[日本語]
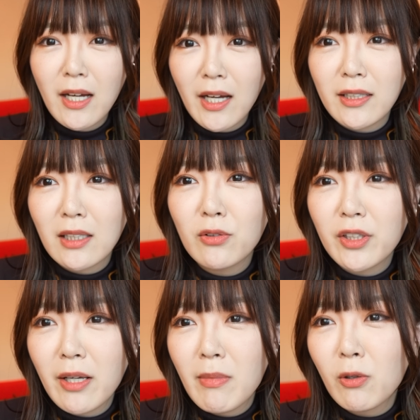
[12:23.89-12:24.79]
はい。なの
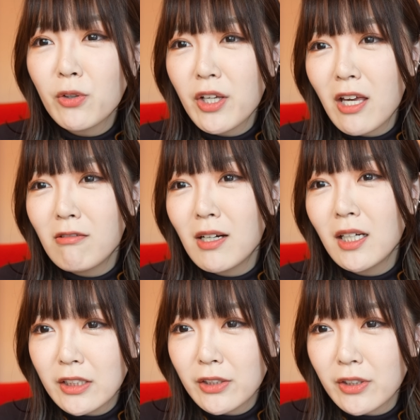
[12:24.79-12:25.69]
で、まあ、この辺は
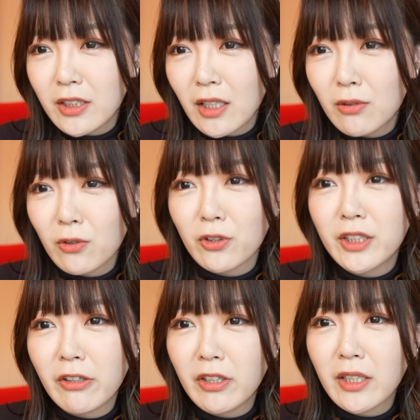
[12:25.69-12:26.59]
自由にダウンウンロードし
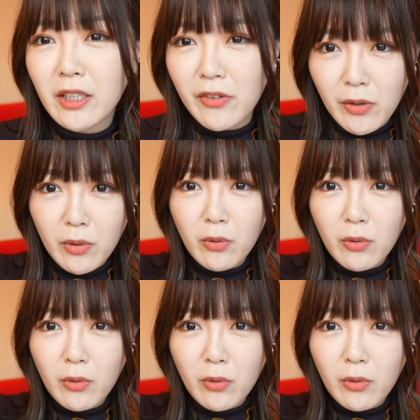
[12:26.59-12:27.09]
てくださいっていう